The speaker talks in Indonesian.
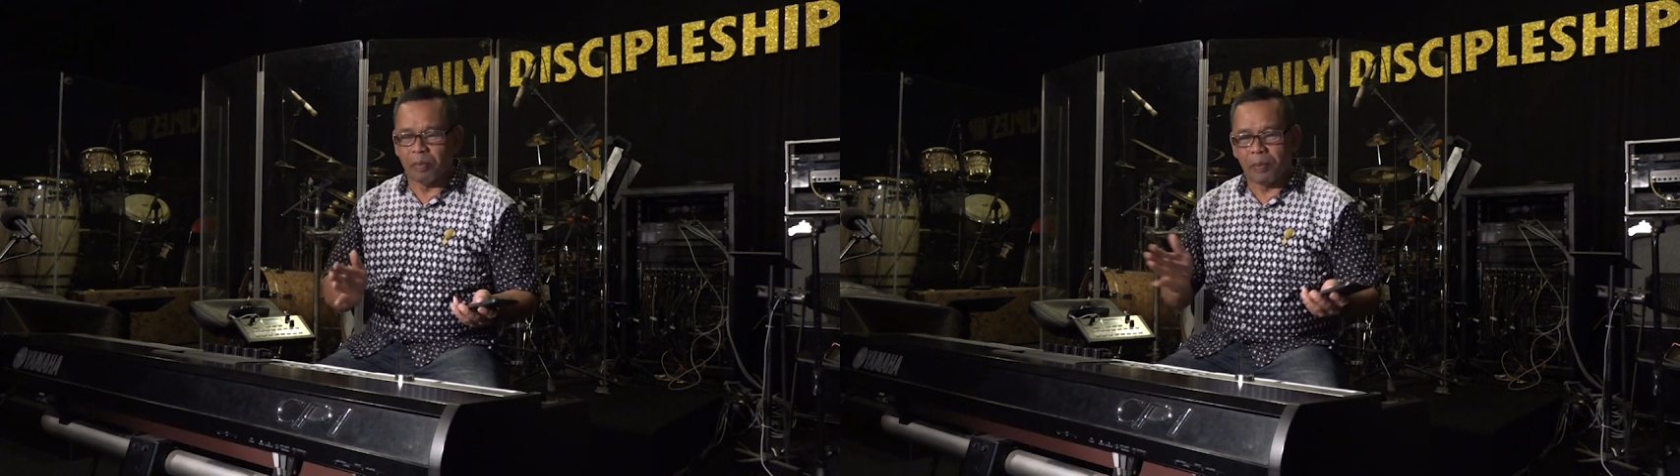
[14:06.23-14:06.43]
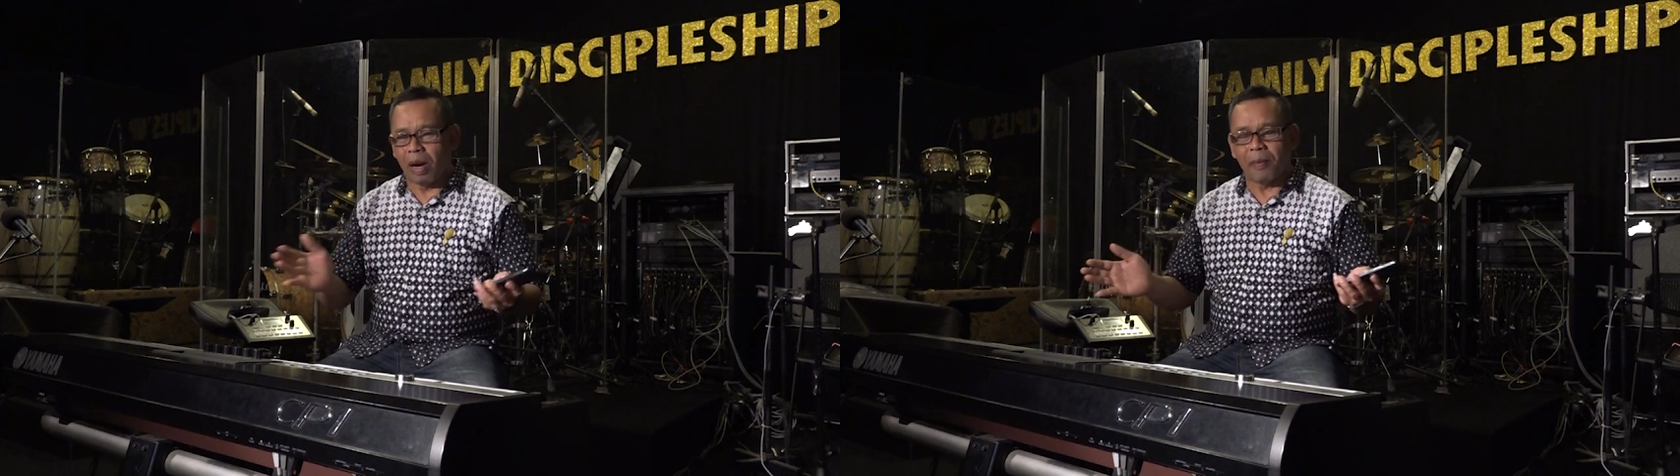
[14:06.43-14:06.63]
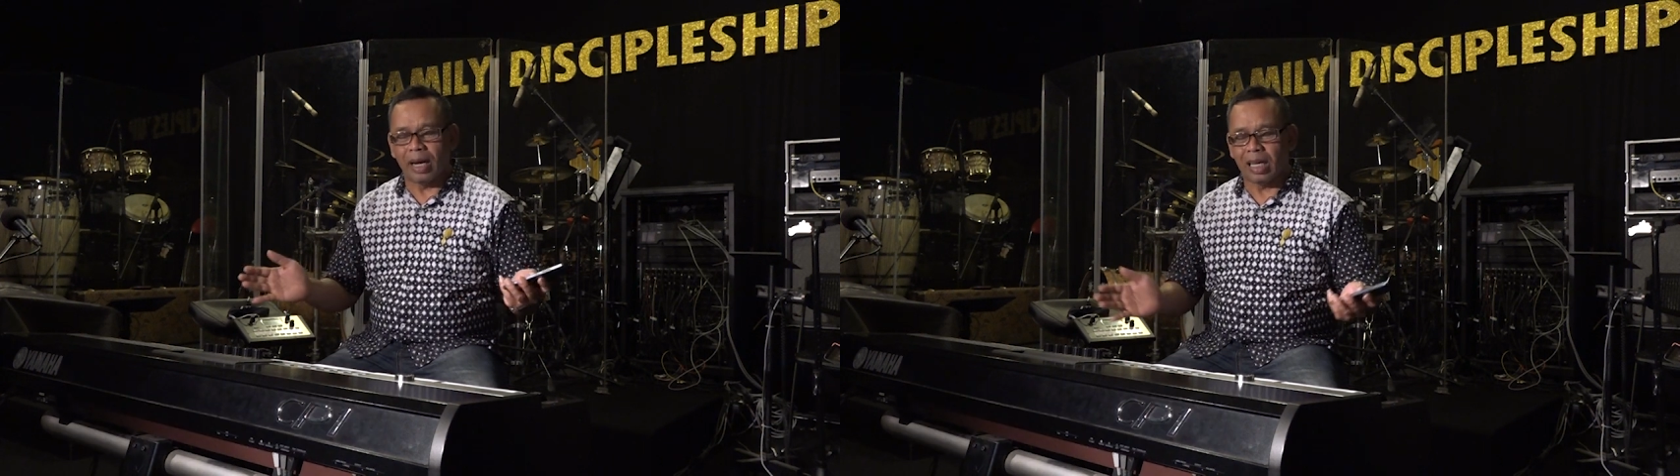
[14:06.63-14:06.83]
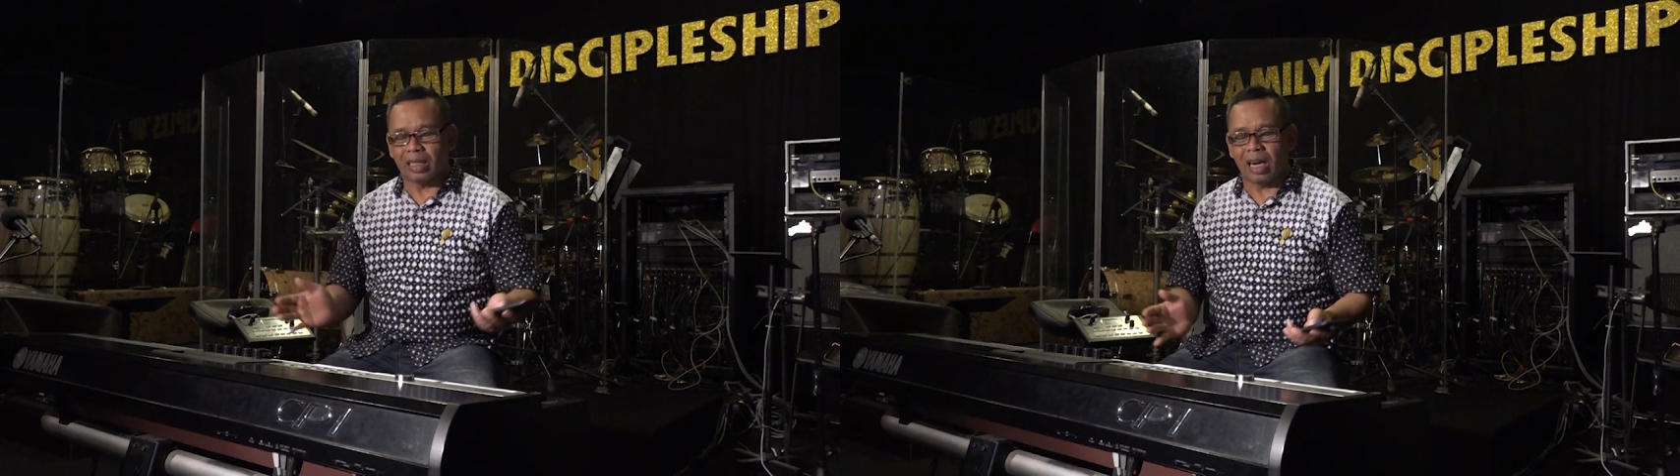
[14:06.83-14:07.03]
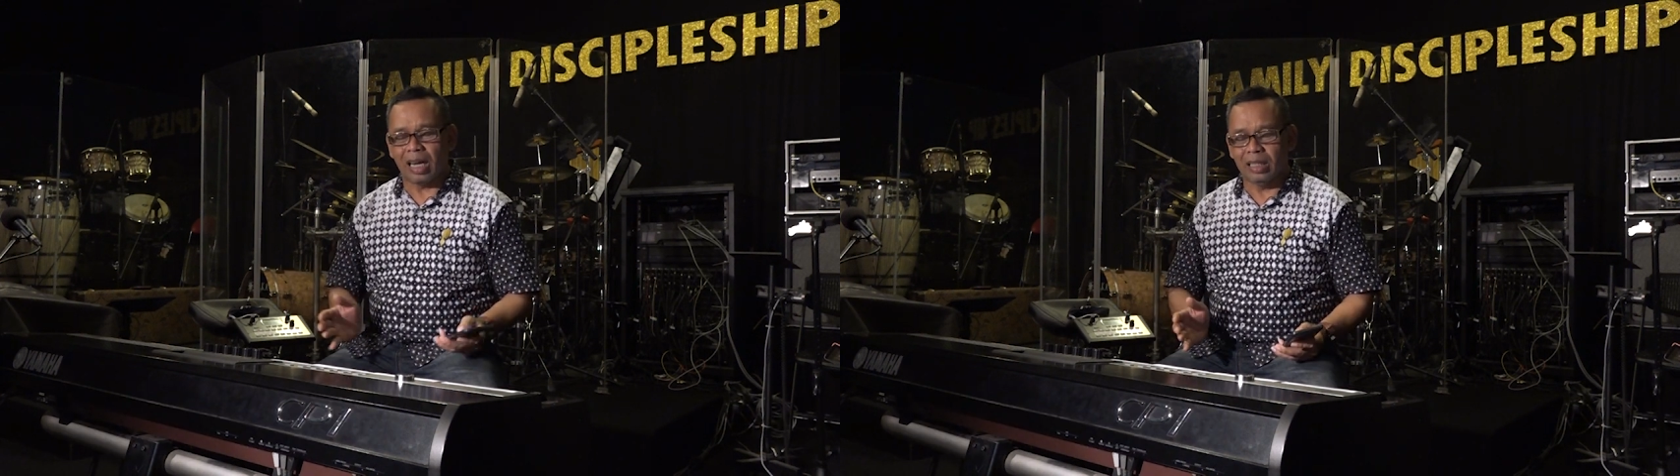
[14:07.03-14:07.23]
beberapa
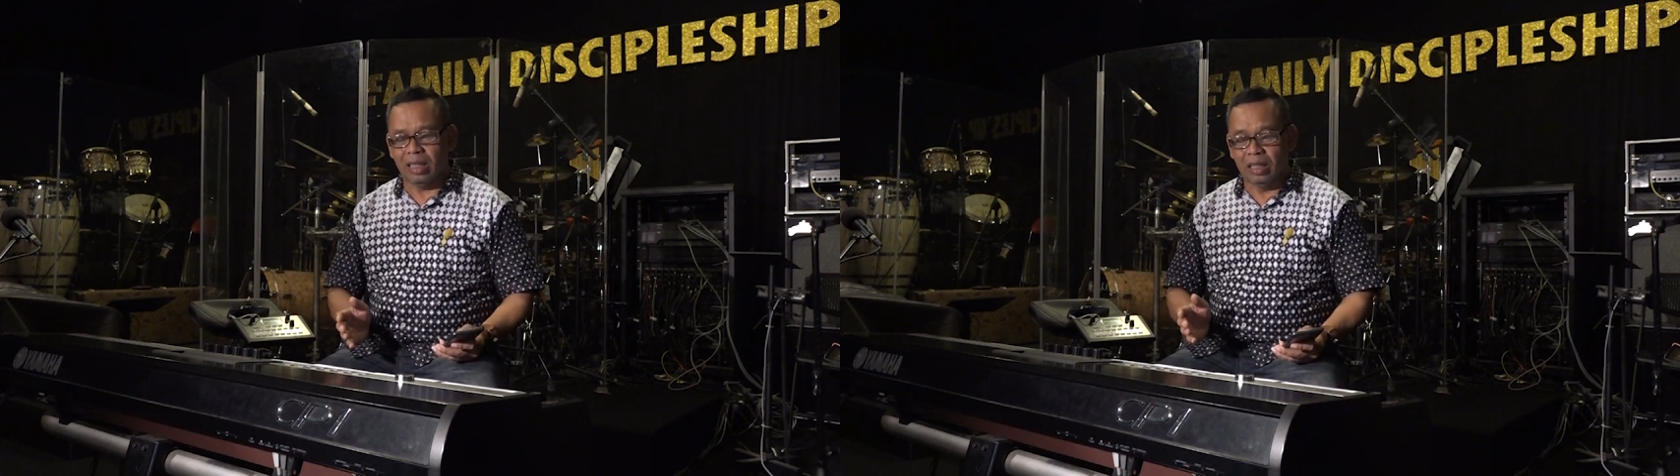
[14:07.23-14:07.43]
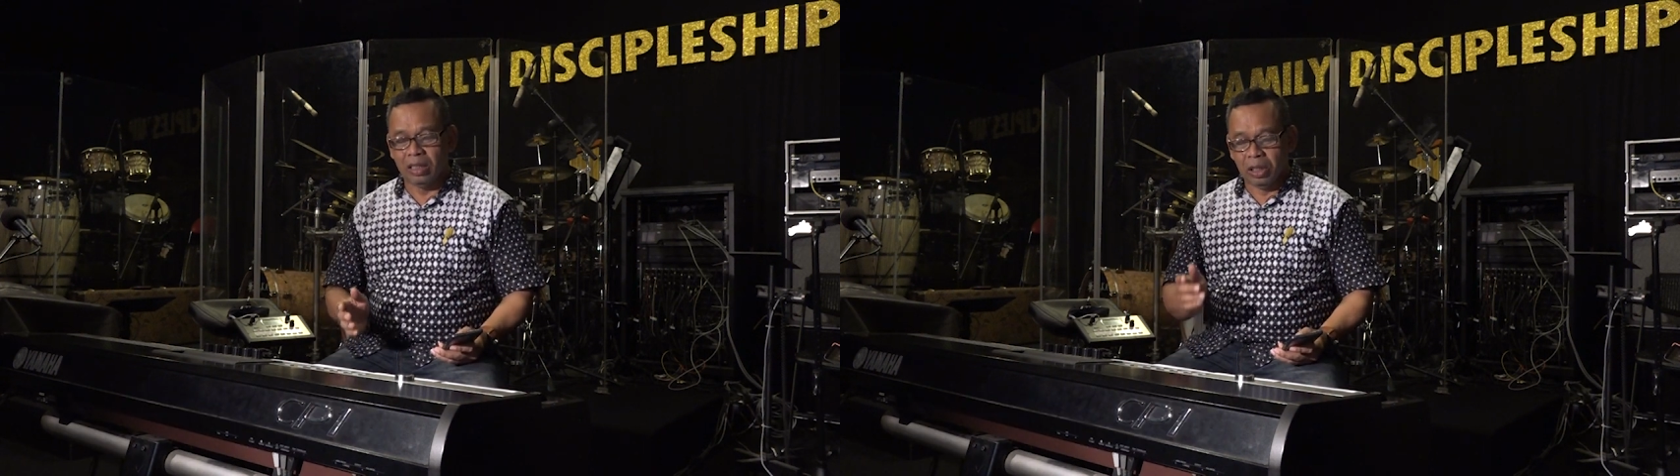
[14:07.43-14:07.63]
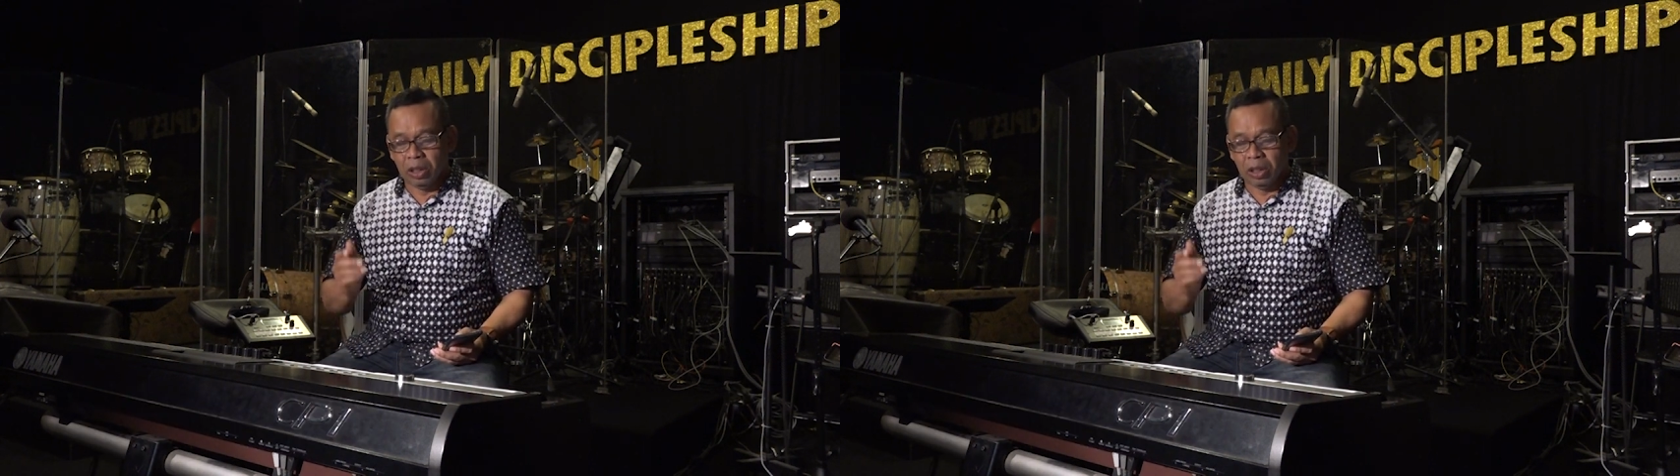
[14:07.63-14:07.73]
ayat lainnya.